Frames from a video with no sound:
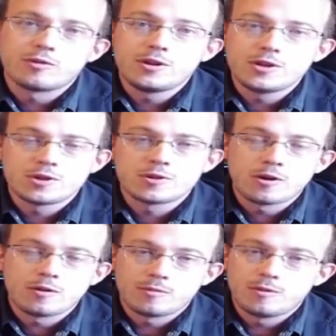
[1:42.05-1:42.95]
quand les
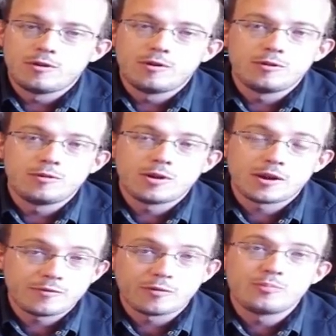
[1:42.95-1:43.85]
gens euh,
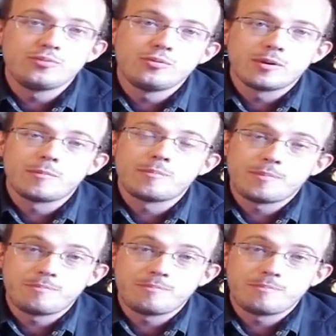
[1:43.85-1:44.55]
n'arriveront plus à